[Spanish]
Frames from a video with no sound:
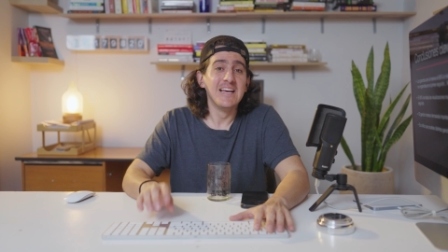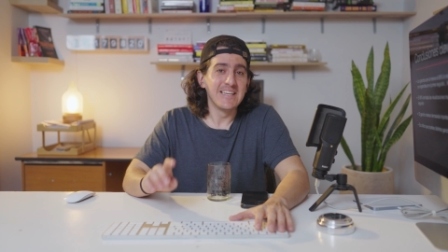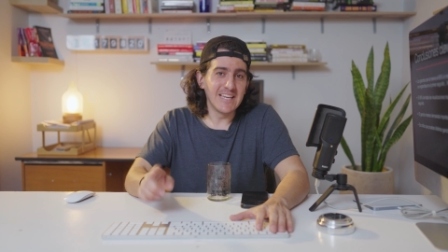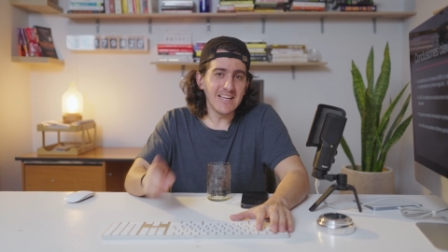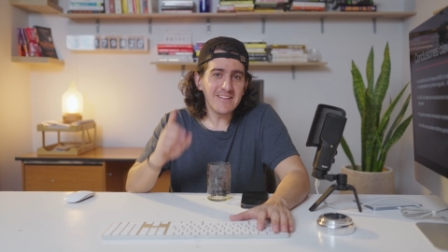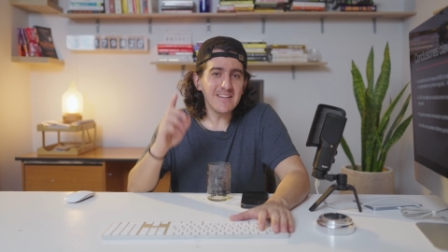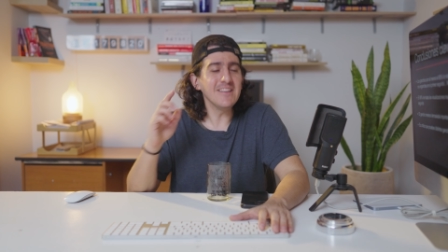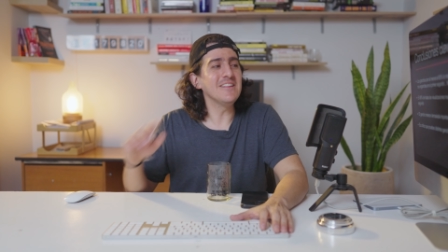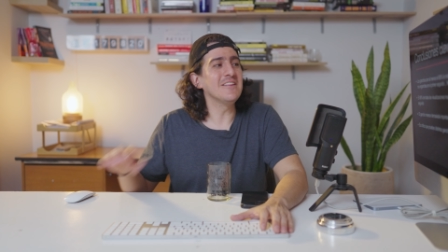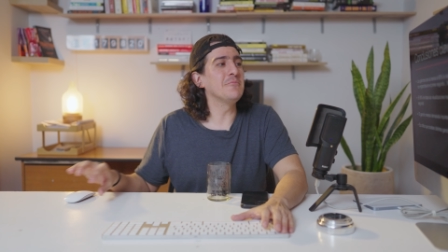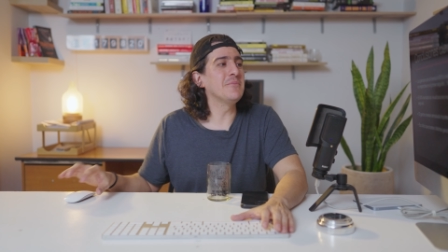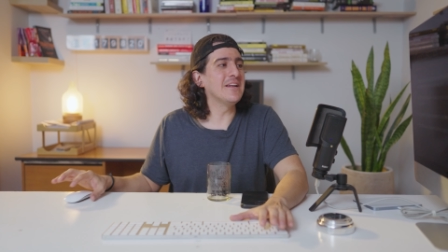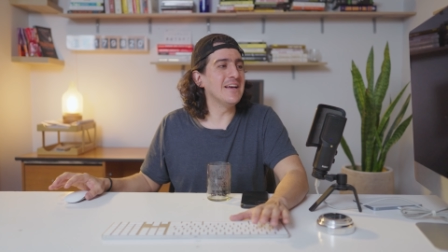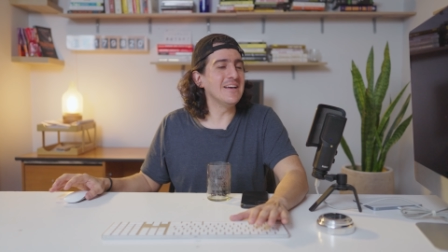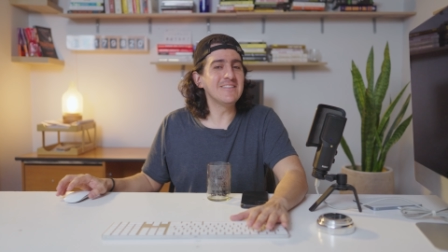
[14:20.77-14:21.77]
Y antes de
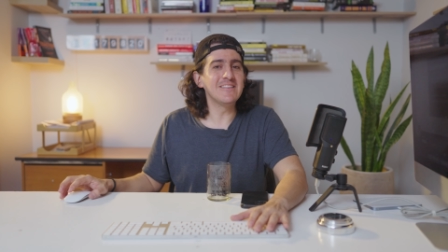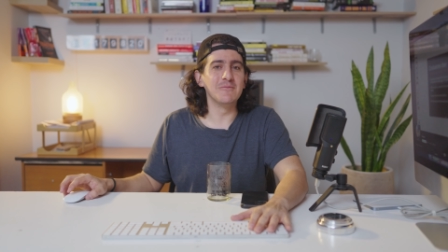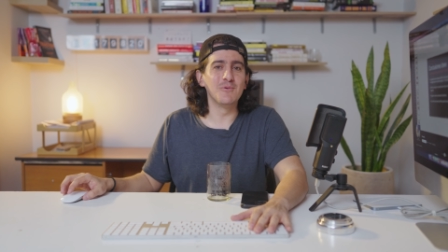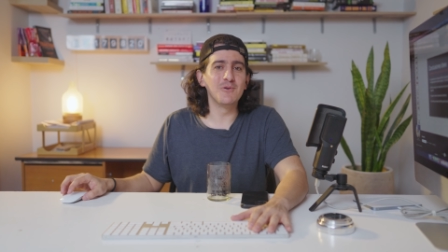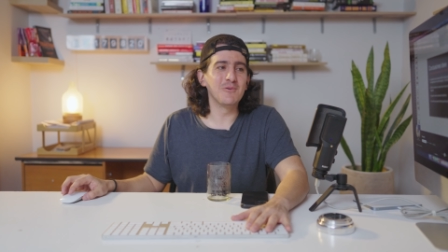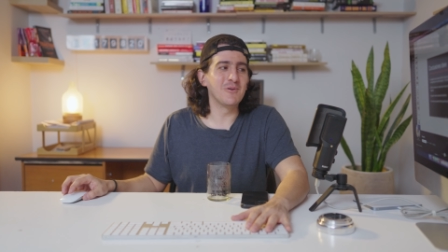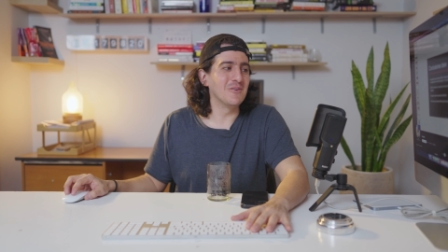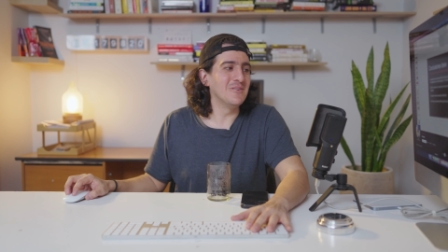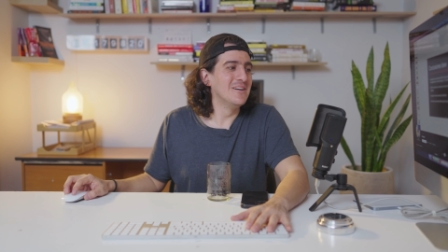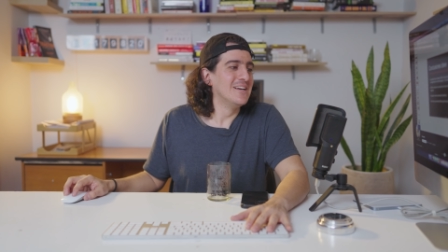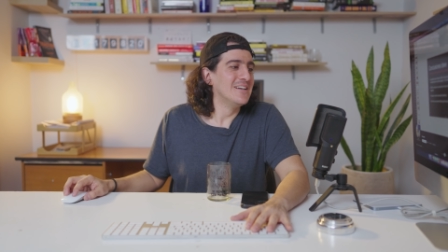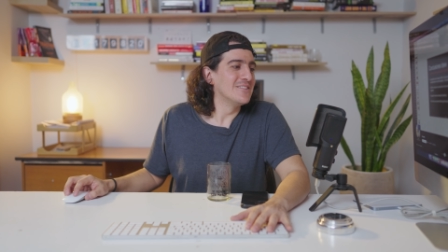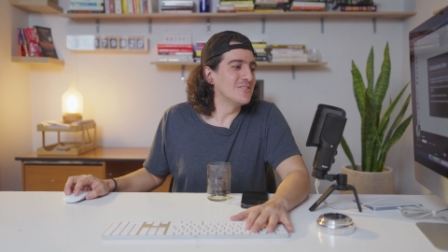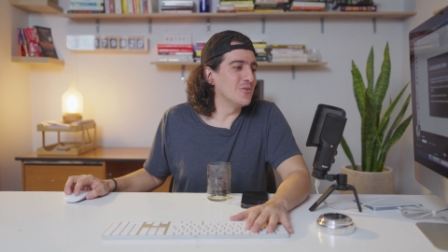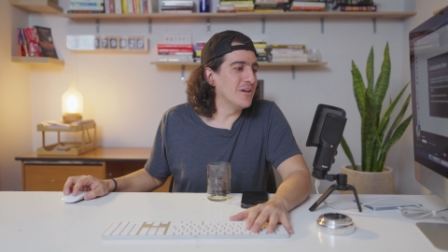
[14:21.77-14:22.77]
terminar este módulo,
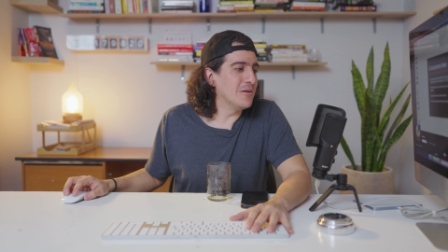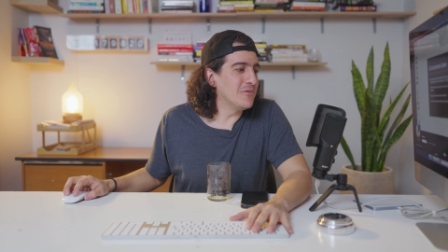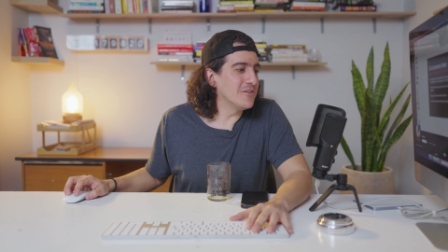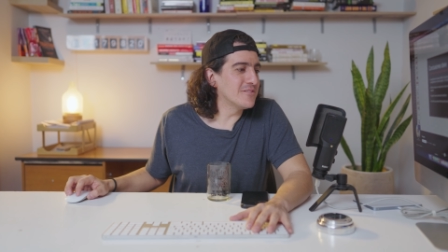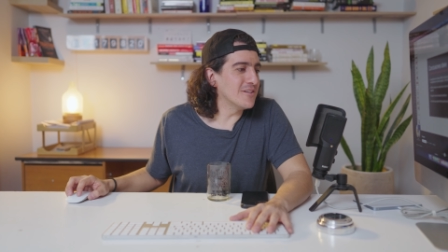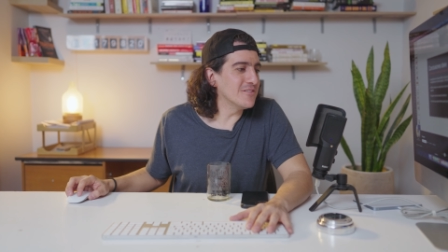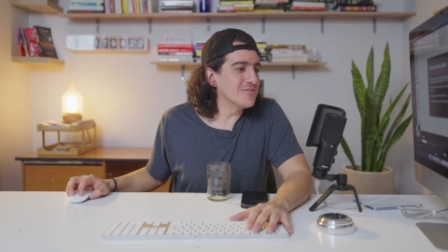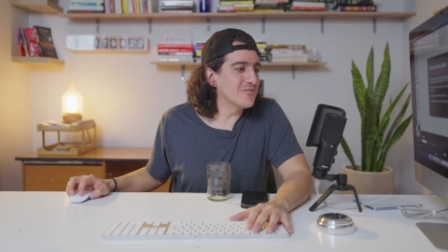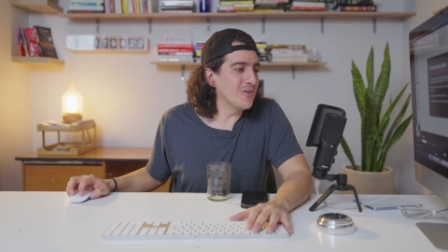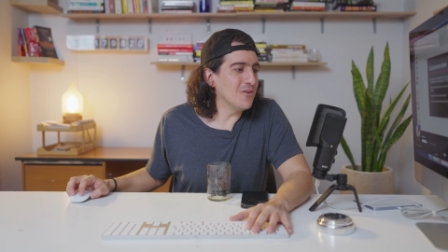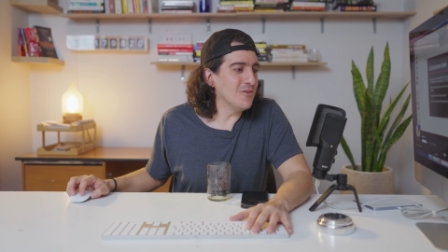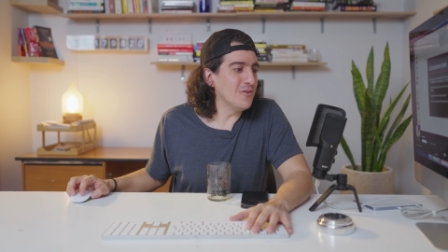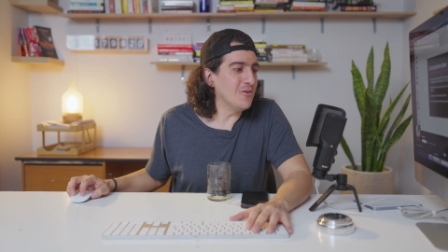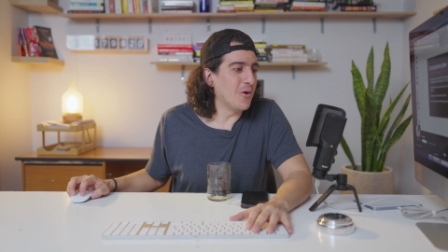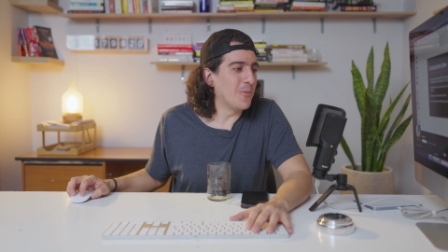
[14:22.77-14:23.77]
te voy a mostrar
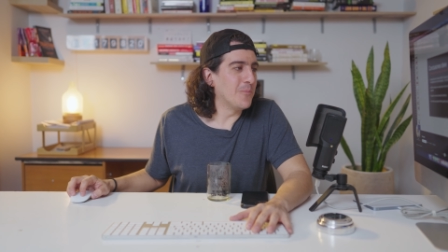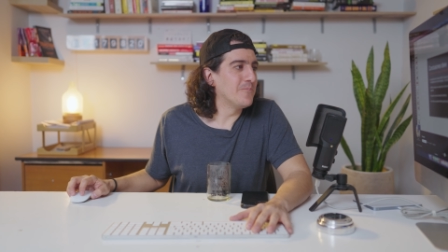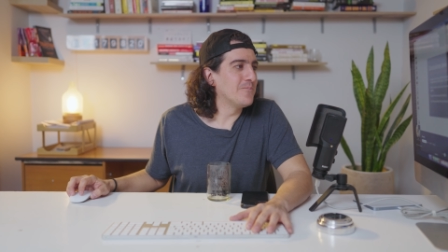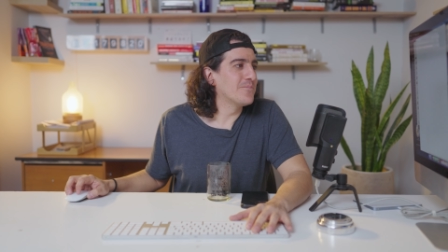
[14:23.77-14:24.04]
solo